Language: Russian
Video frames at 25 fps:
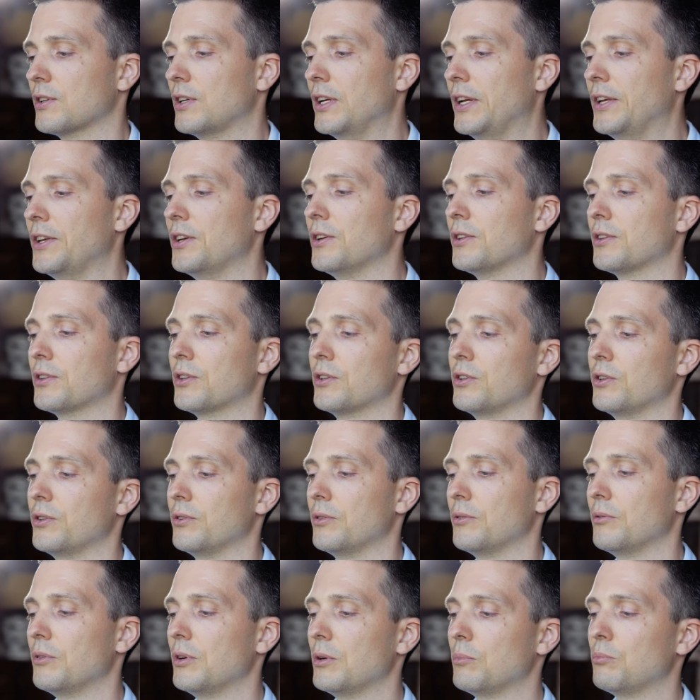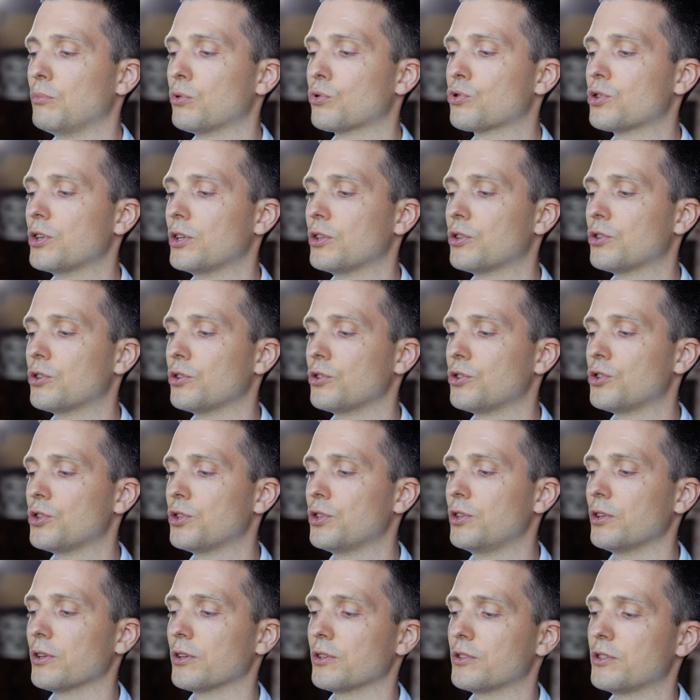клиенты, бюджет
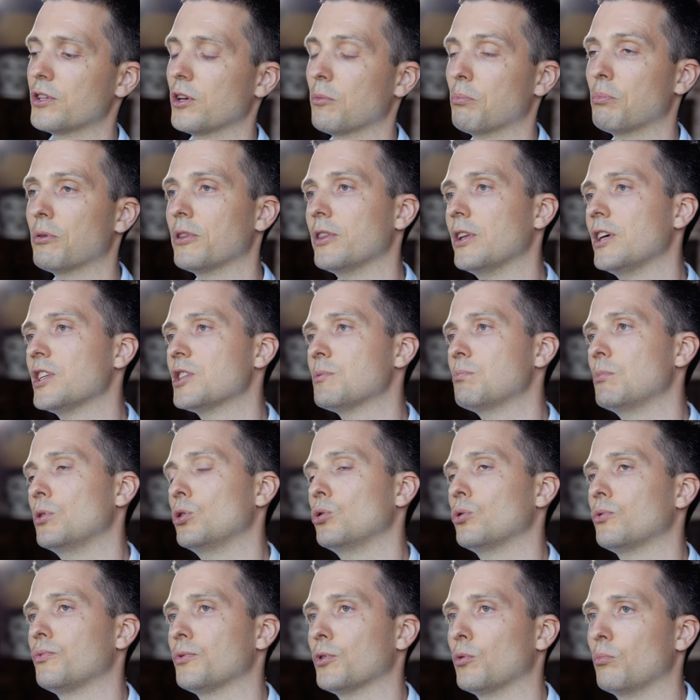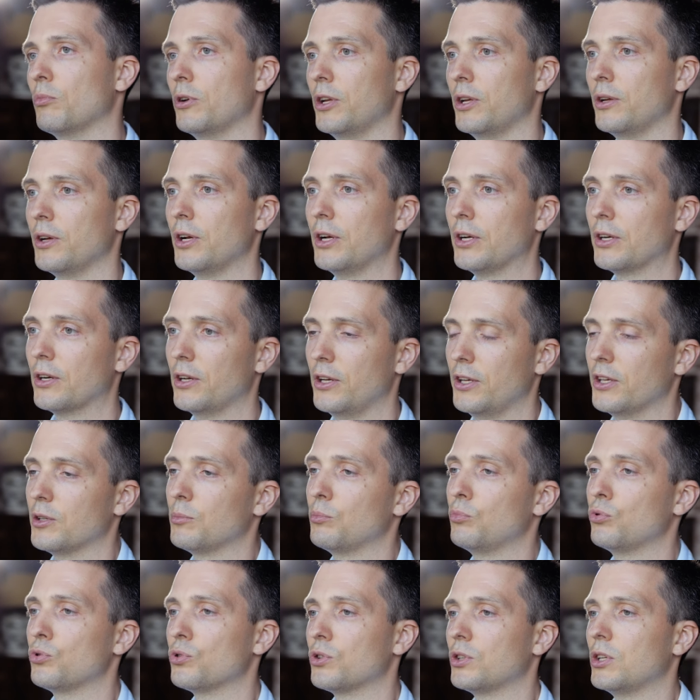4-15 миллионов рублей, клиент
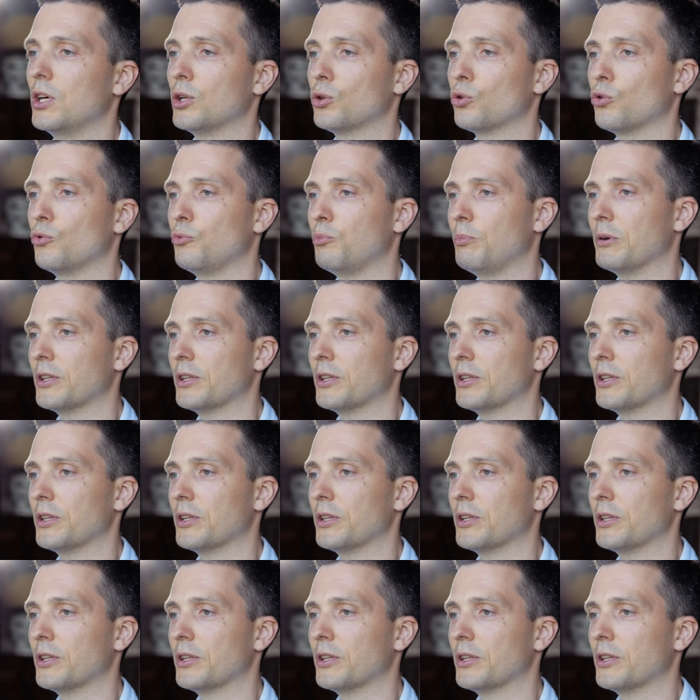будет готов